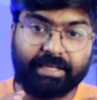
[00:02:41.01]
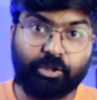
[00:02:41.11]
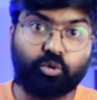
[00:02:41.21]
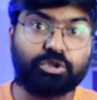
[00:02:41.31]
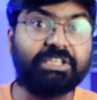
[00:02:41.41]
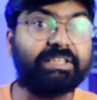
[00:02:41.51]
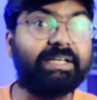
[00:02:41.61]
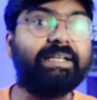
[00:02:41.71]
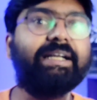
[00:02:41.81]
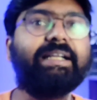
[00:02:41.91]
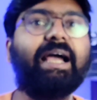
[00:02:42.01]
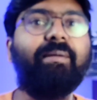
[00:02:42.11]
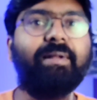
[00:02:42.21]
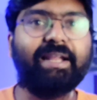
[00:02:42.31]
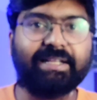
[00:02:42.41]
কিন্তু সেই তিনটে
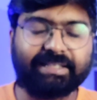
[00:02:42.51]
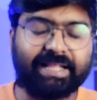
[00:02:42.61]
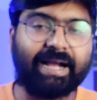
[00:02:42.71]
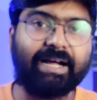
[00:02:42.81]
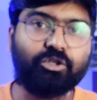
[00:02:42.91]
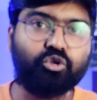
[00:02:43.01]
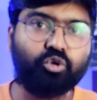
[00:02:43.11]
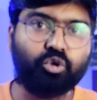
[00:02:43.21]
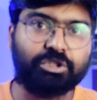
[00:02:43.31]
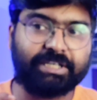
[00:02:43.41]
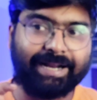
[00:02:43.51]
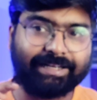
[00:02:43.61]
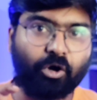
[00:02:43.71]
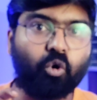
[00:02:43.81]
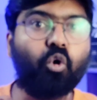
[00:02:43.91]
টাইমলাইনকে দেখার জন্য যে
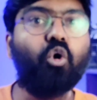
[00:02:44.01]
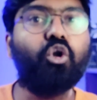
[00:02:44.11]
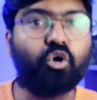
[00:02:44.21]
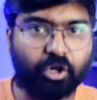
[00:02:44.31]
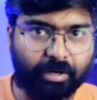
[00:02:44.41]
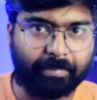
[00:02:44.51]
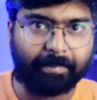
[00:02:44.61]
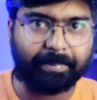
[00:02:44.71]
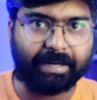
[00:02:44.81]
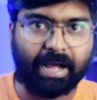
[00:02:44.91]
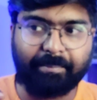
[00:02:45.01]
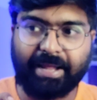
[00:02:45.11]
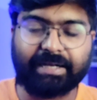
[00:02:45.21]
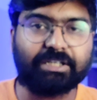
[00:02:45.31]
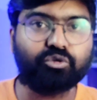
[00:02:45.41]
একটা হোল্ড করার ব্যাপার আমি
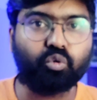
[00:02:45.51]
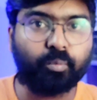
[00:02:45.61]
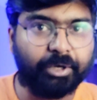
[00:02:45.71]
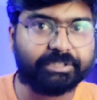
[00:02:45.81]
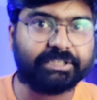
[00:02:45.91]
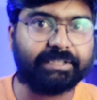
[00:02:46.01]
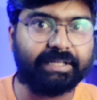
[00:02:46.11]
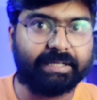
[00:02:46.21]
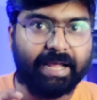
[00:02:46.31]
একটা সময়ের সাথে